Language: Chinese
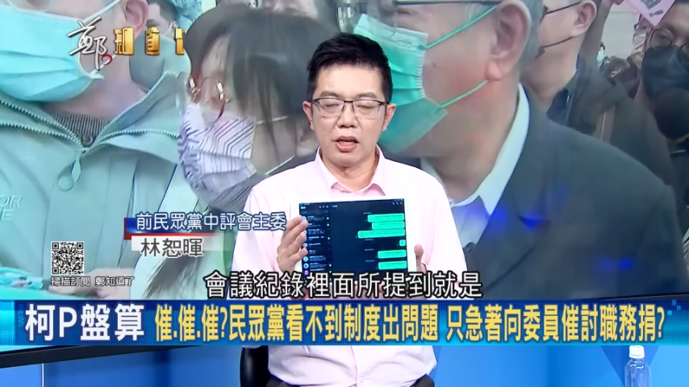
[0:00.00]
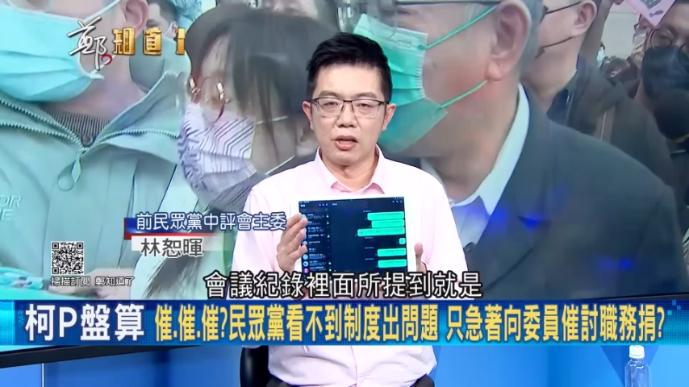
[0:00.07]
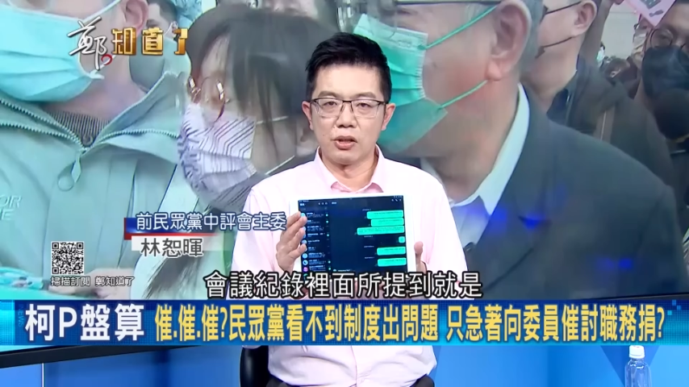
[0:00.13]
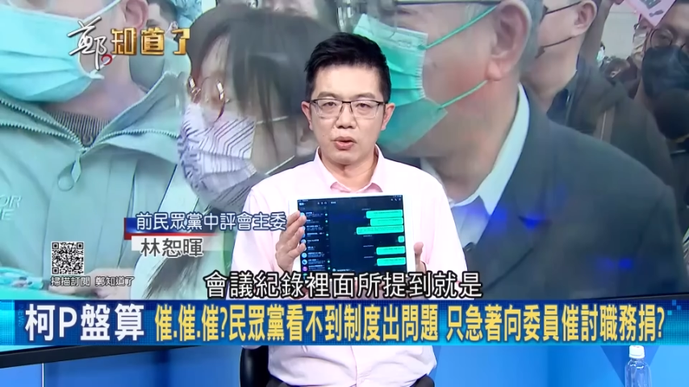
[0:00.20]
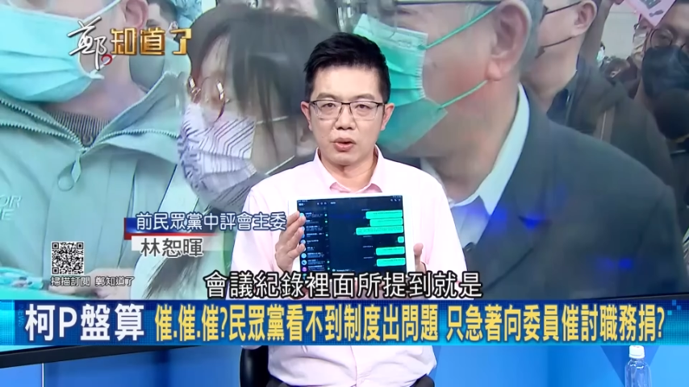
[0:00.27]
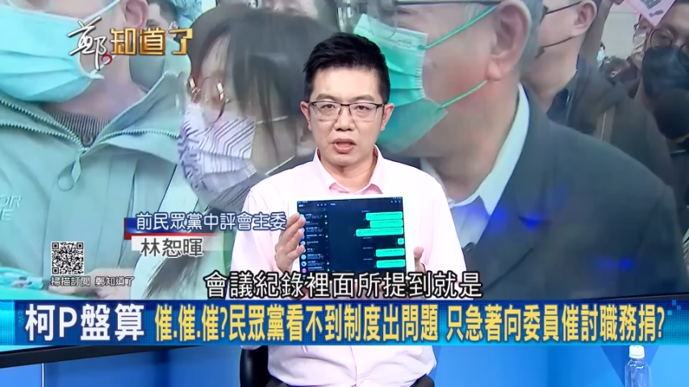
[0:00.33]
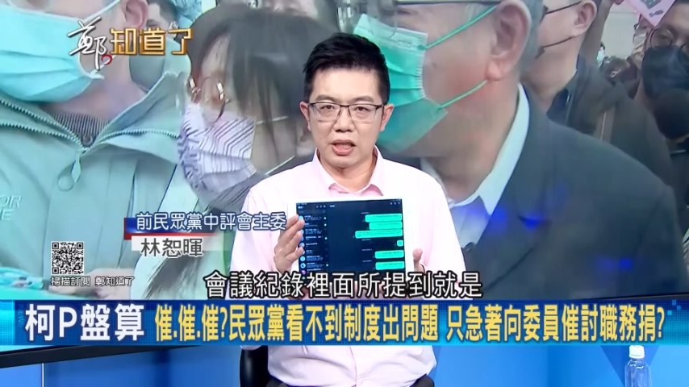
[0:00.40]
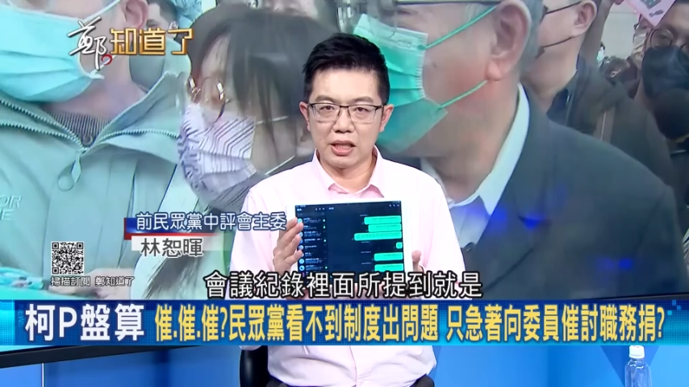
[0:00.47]

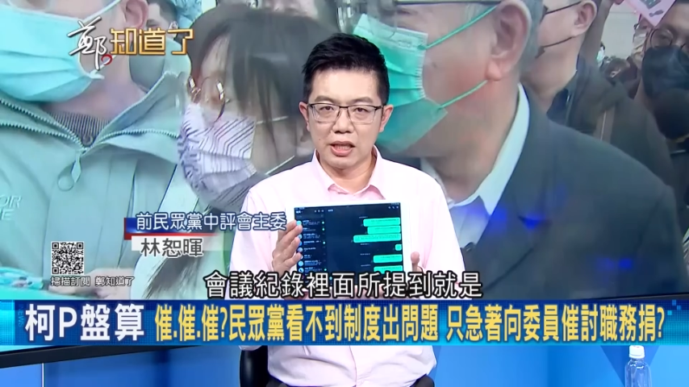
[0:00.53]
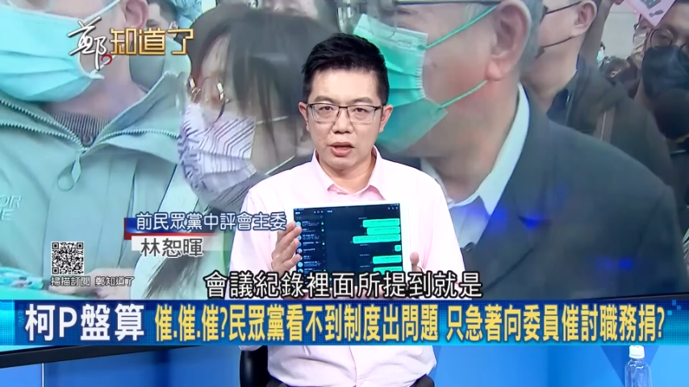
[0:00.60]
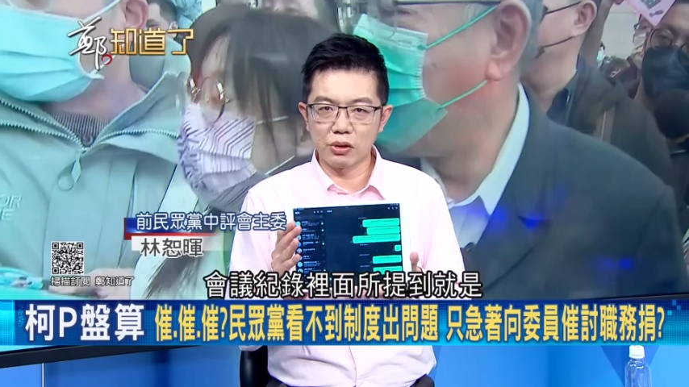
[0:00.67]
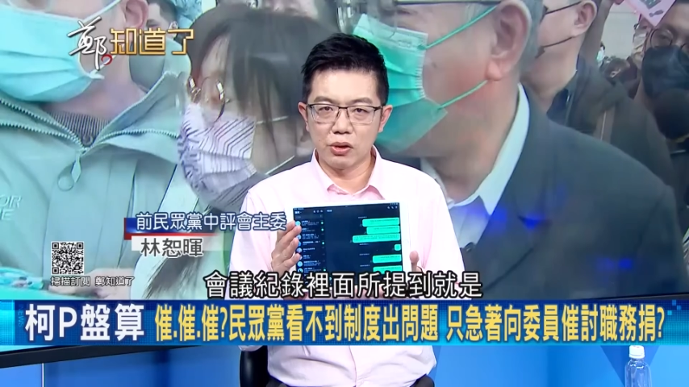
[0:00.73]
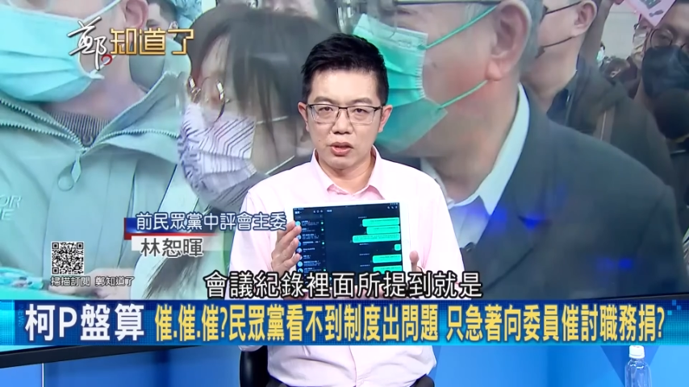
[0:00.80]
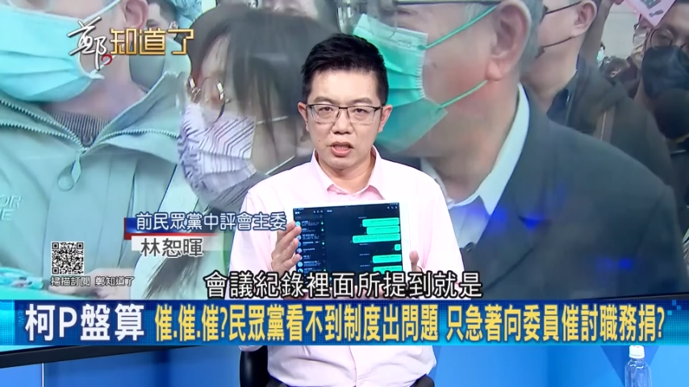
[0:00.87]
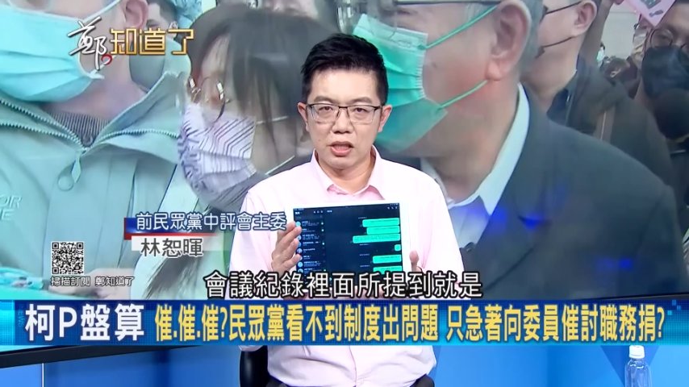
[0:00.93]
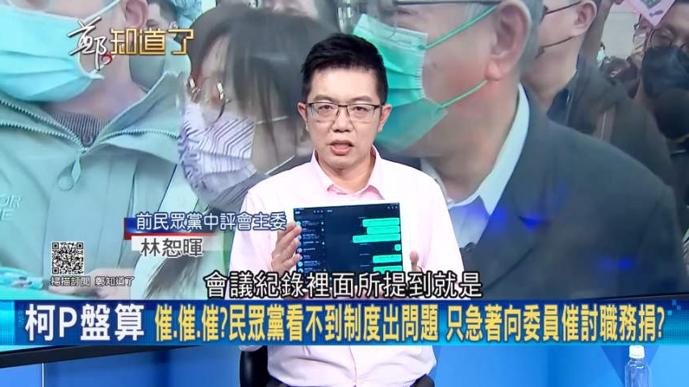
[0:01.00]
所提到
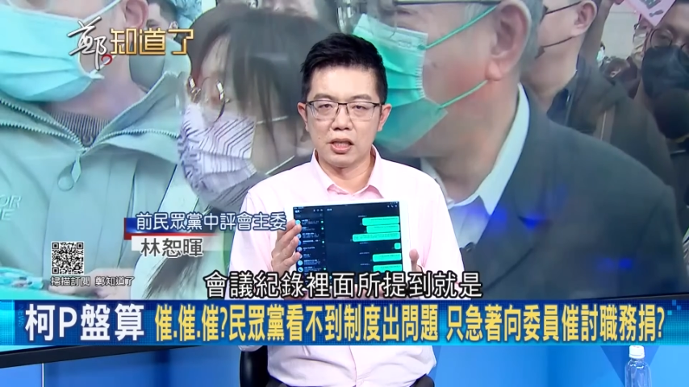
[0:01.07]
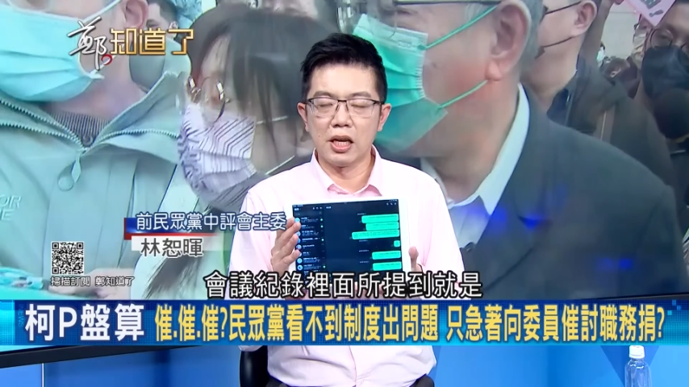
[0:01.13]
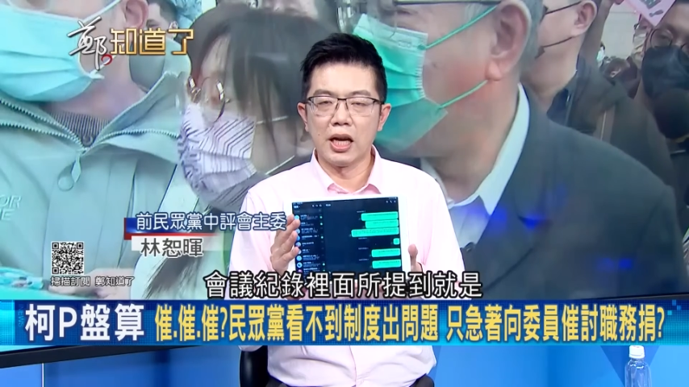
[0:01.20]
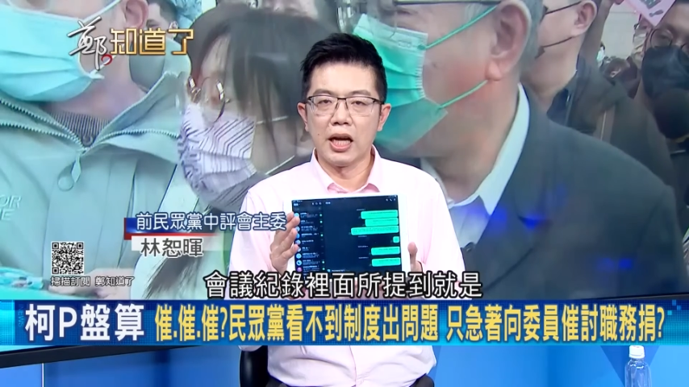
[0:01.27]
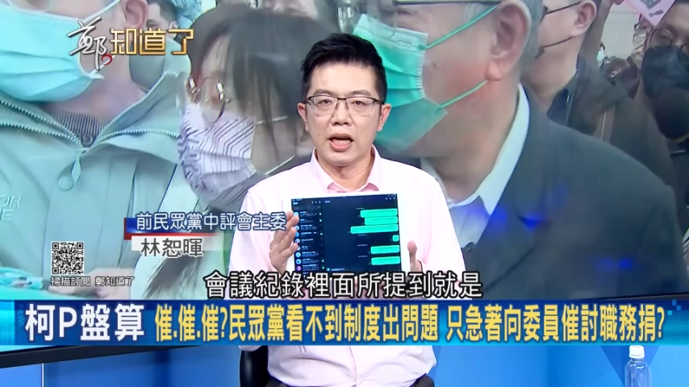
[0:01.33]
就是